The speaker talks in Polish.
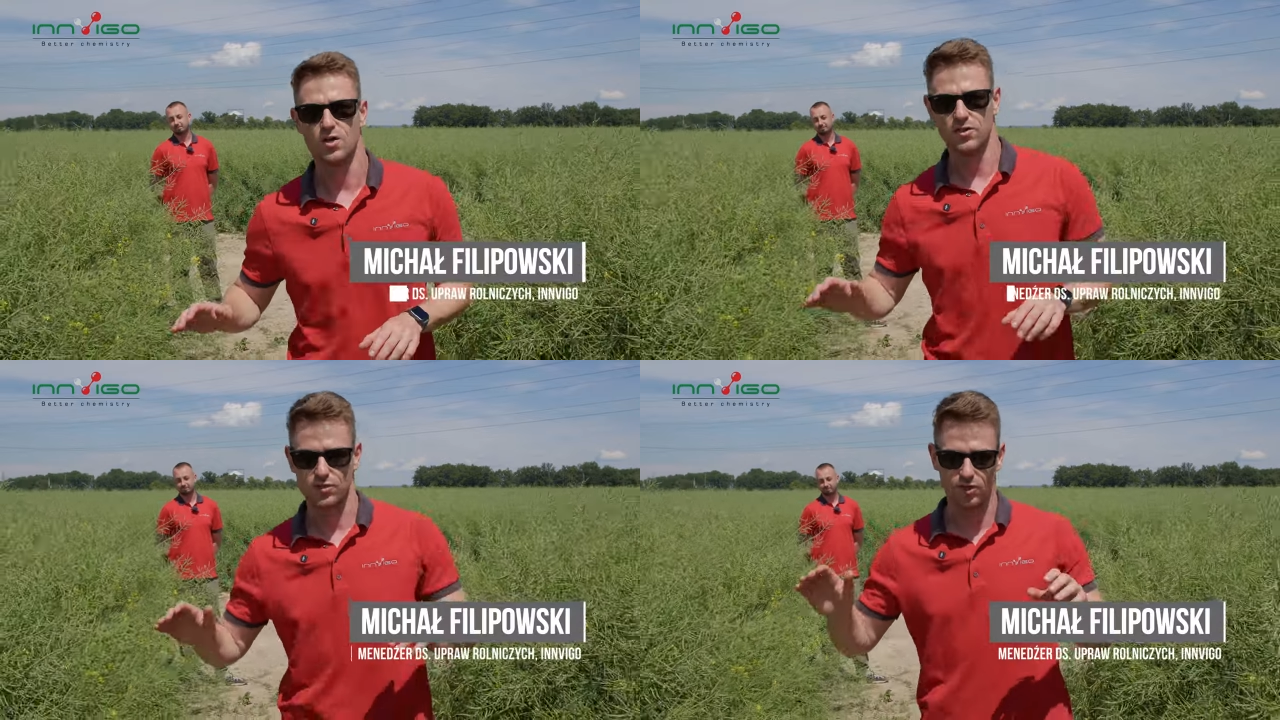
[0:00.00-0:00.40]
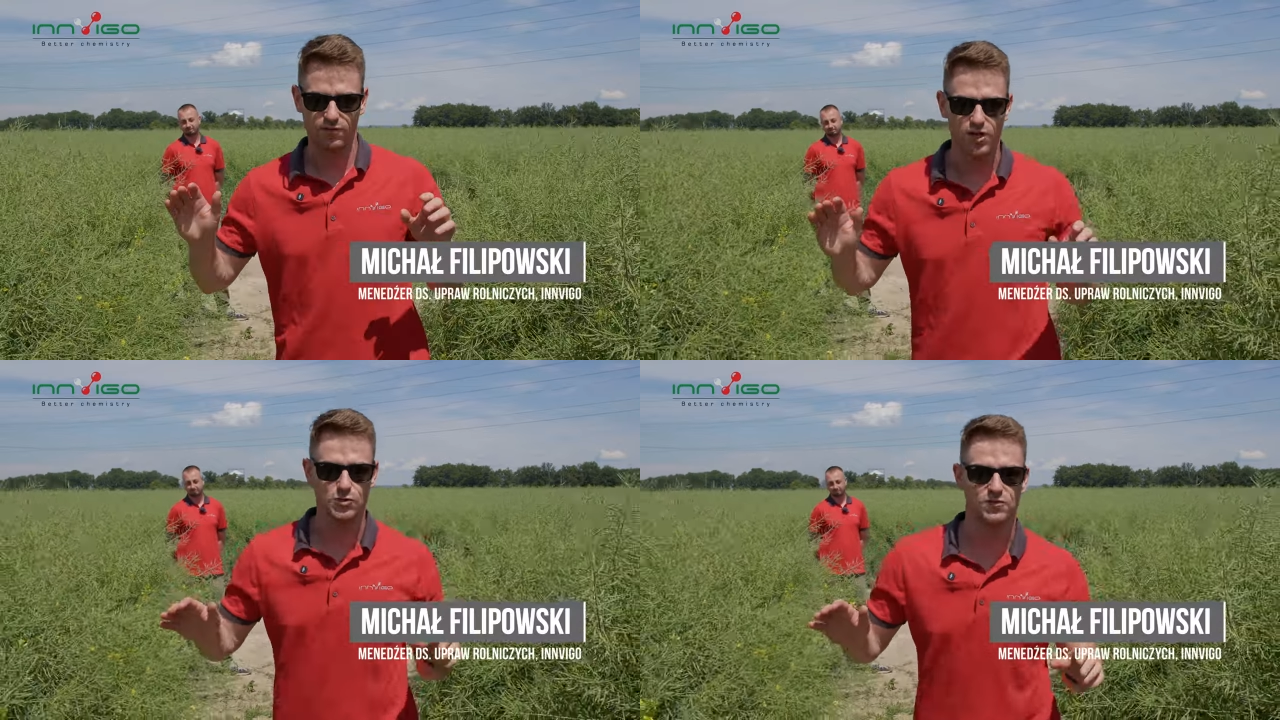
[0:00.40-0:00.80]

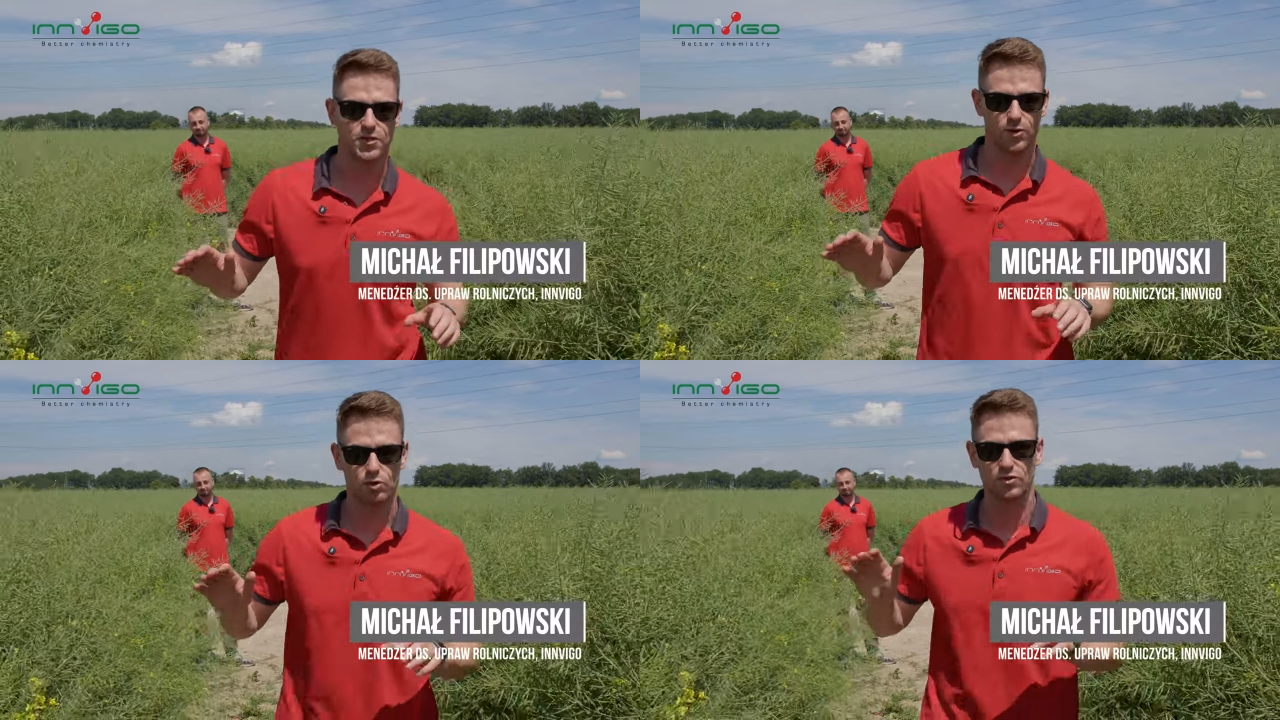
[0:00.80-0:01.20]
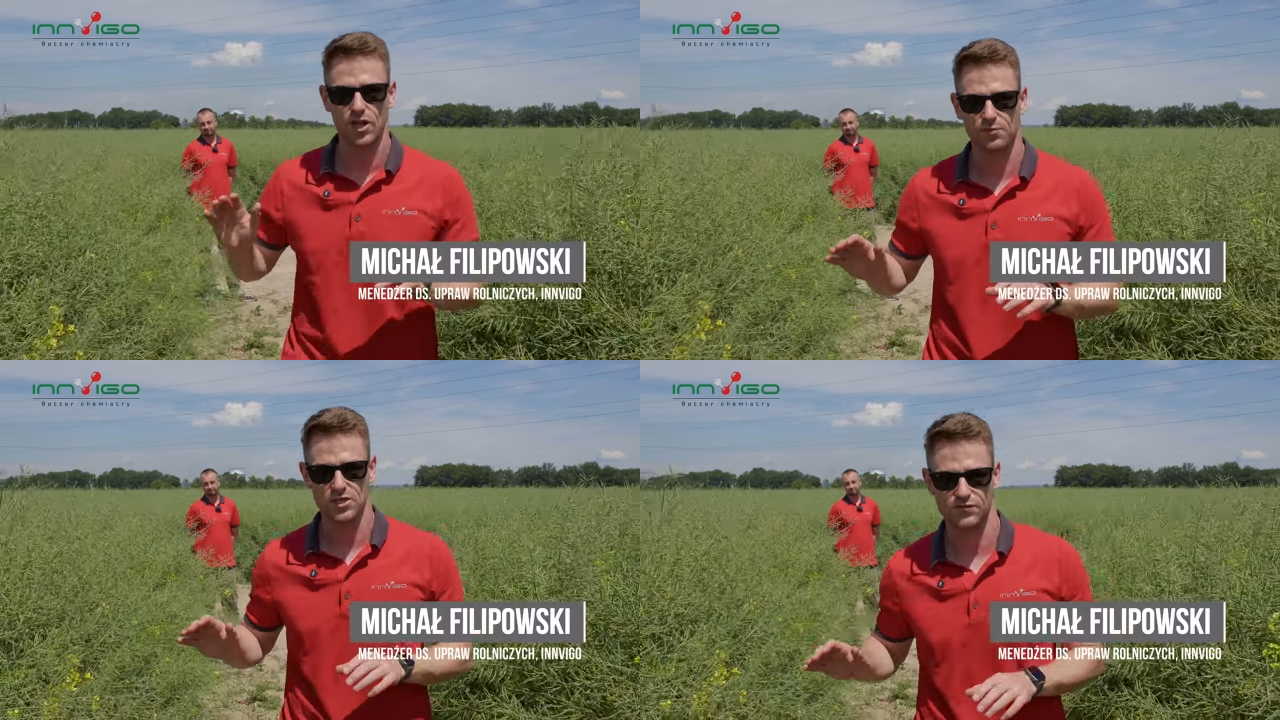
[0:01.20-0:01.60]
Testowaliśmy w tym roku
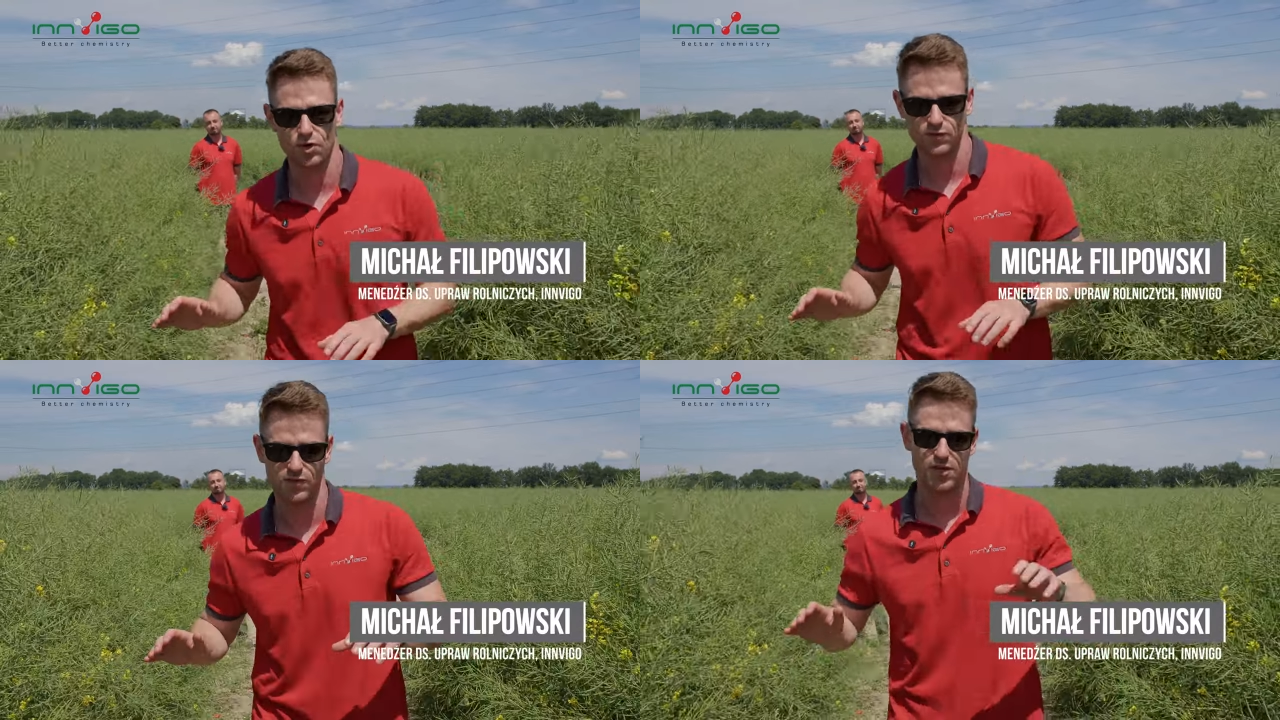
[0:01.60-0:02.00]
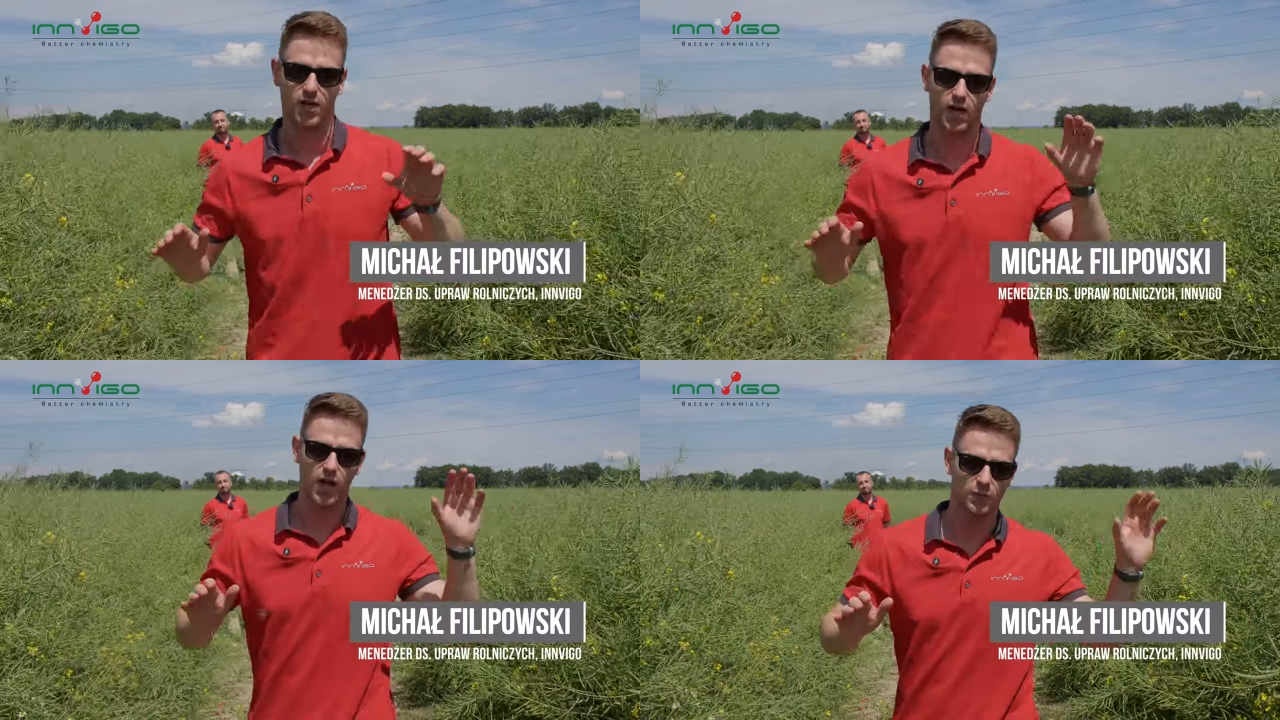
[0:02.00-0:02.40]
dla Państwa rozwiązania
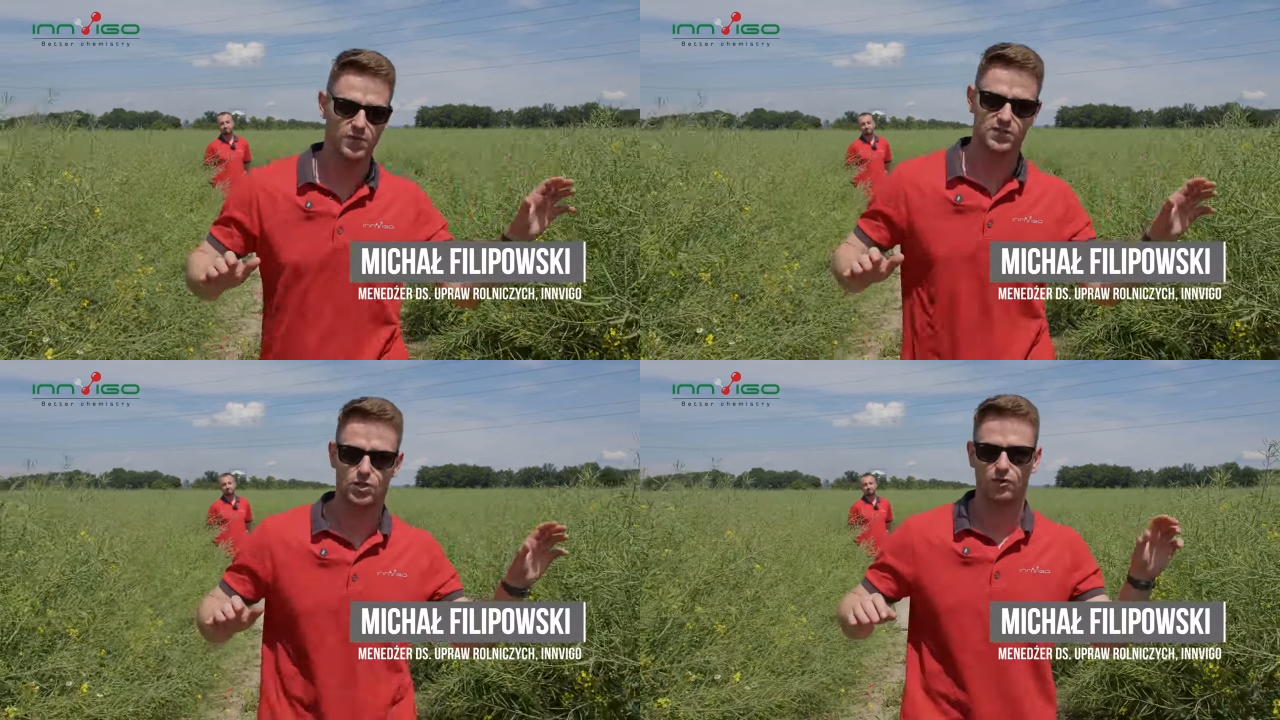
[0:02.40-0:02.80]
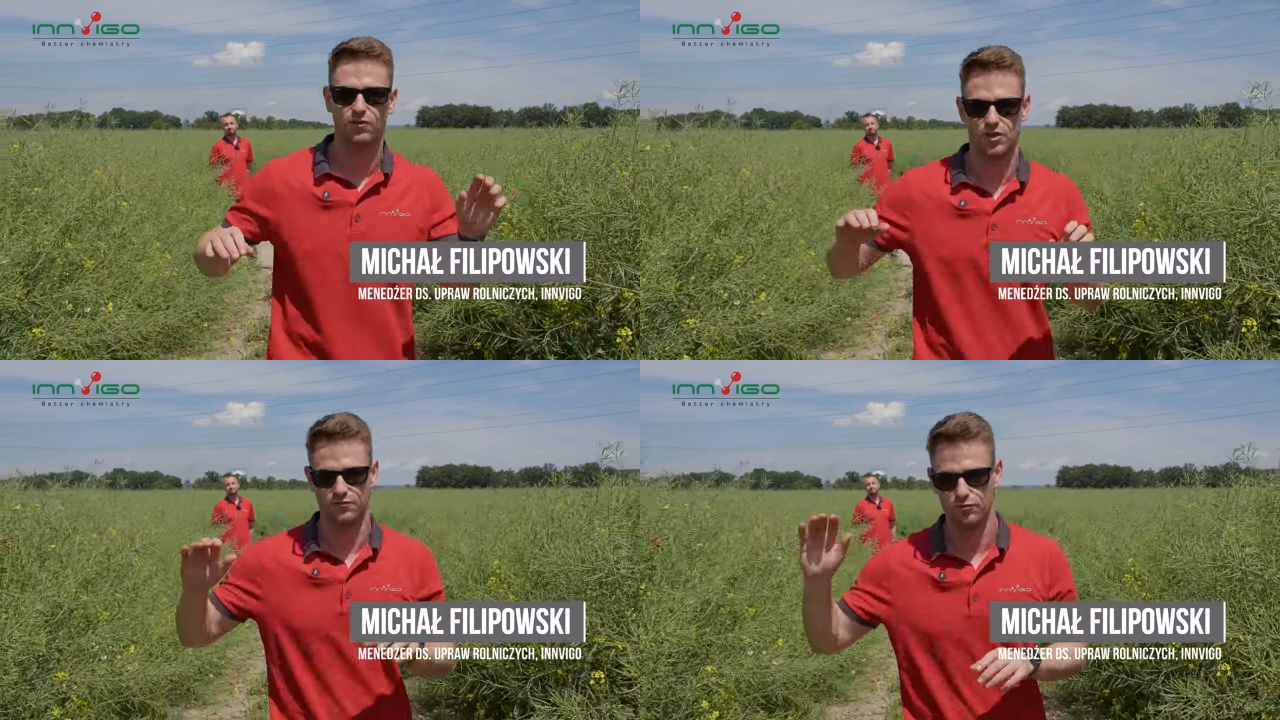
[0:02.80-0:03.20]

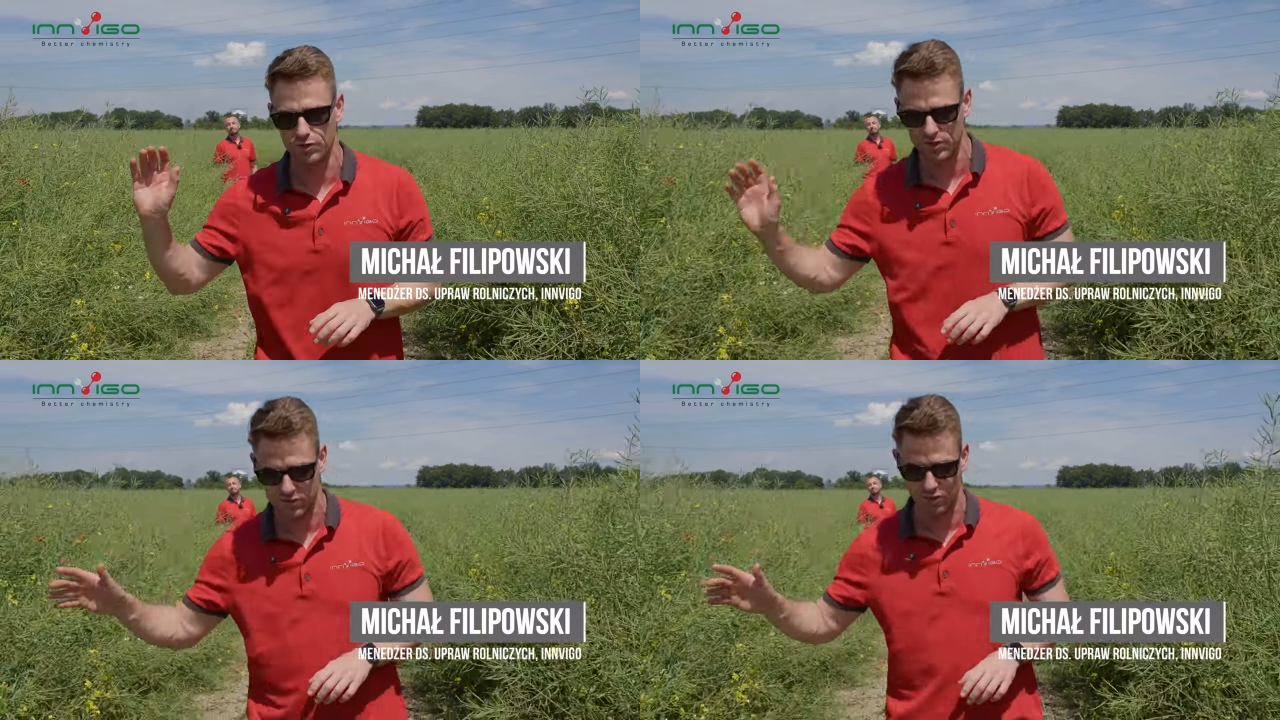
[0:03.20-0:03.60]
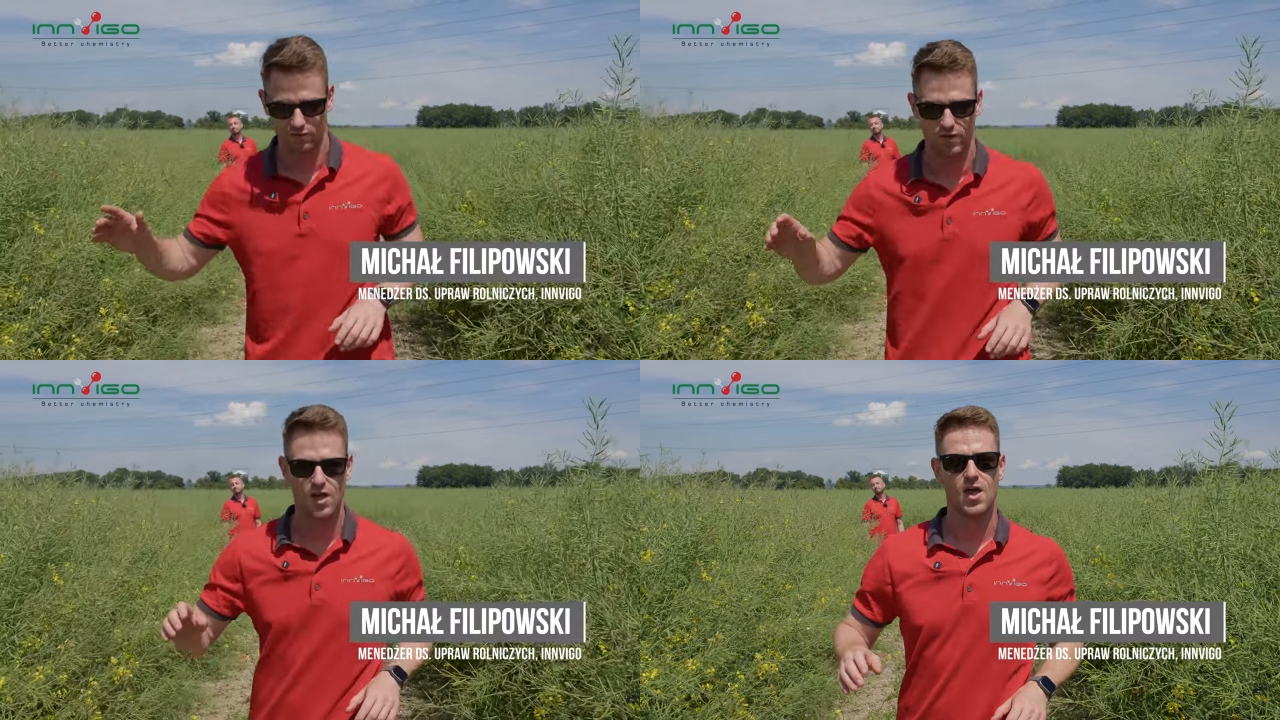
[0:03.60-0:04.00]
herbicydowe i
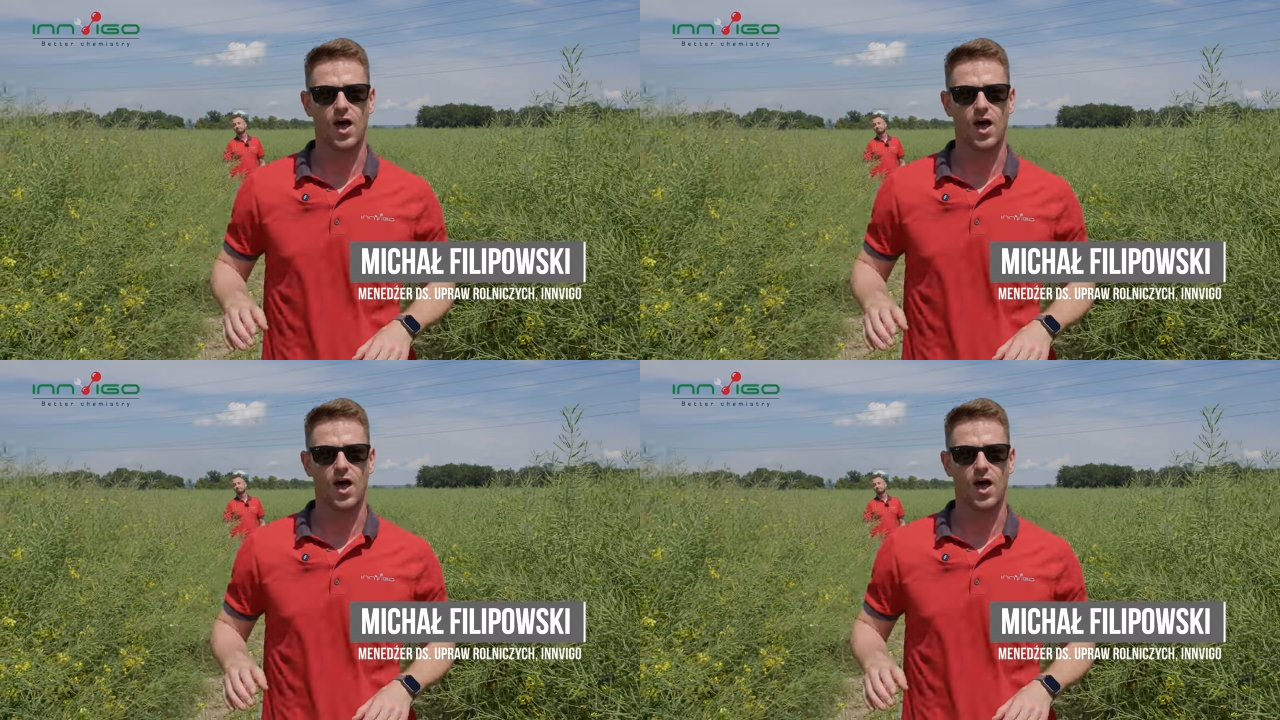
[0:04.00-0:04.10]
fungicydowe,